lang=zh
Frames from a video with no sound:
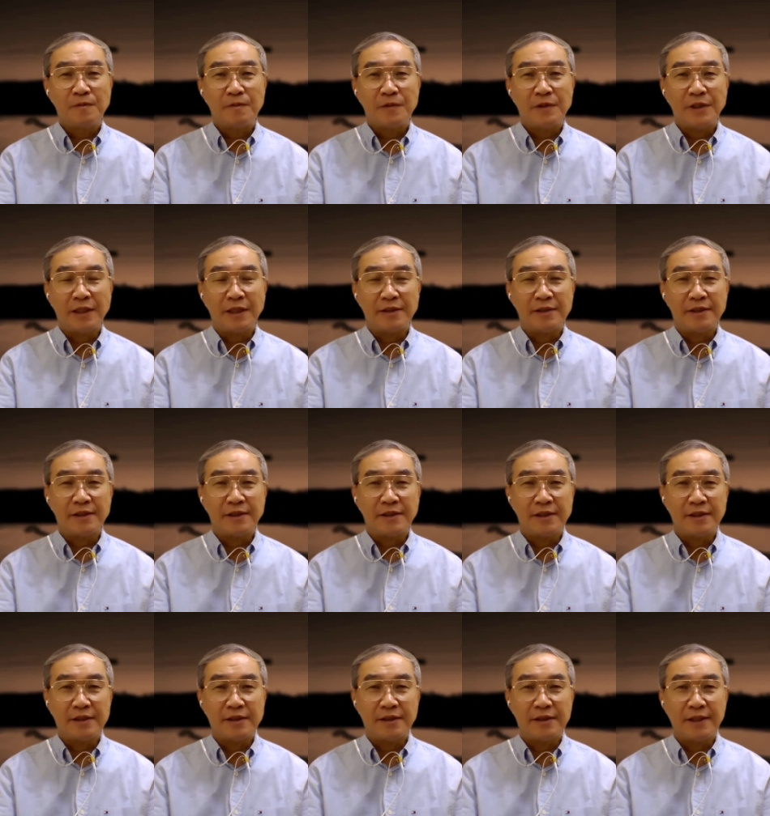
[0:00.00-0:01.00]
讲这
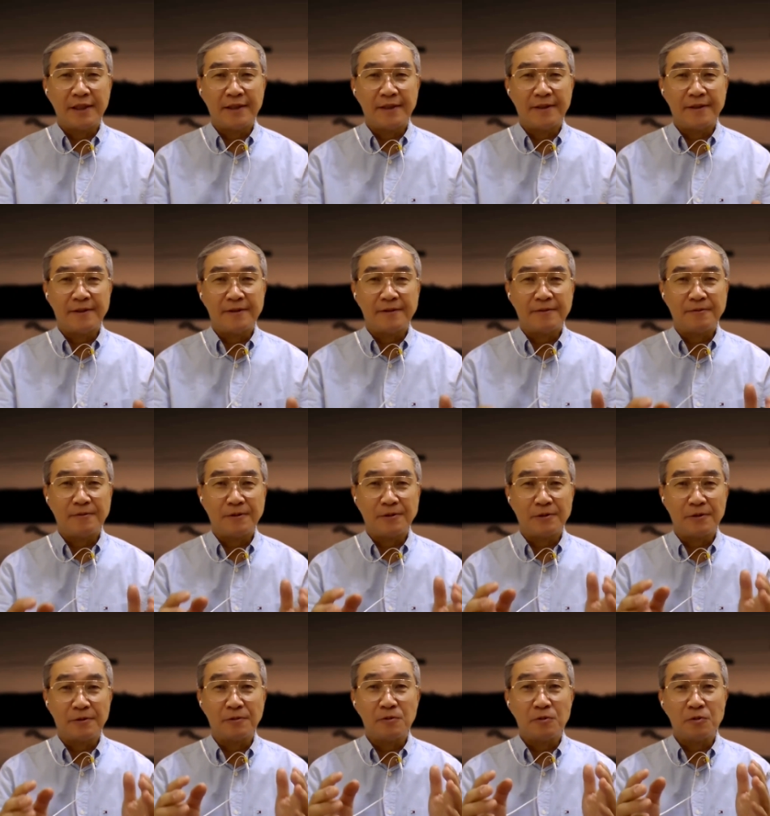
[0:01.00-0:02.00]
个啊，我
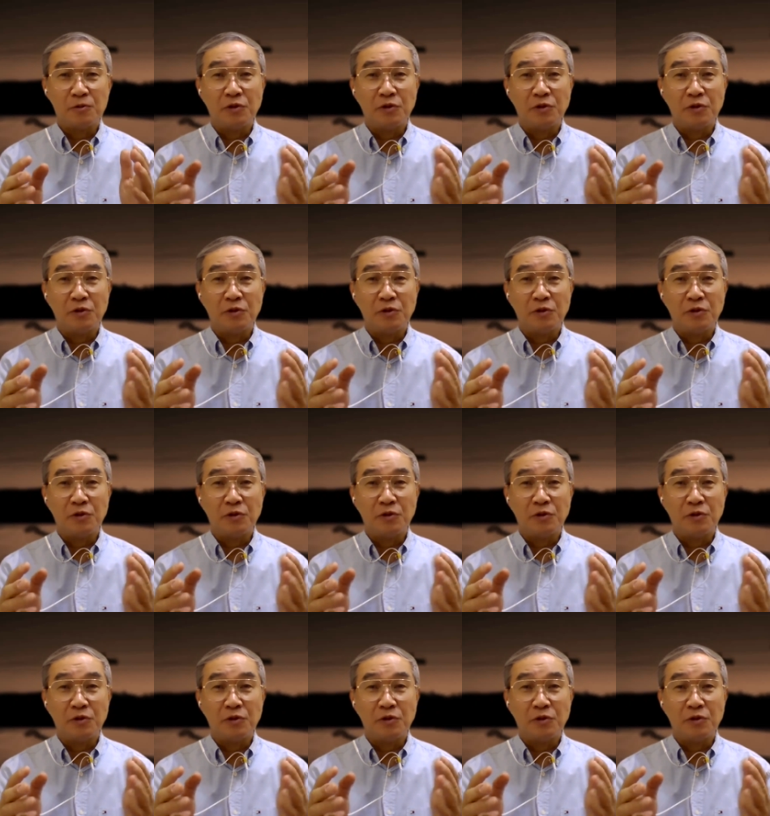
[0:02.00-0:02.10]
从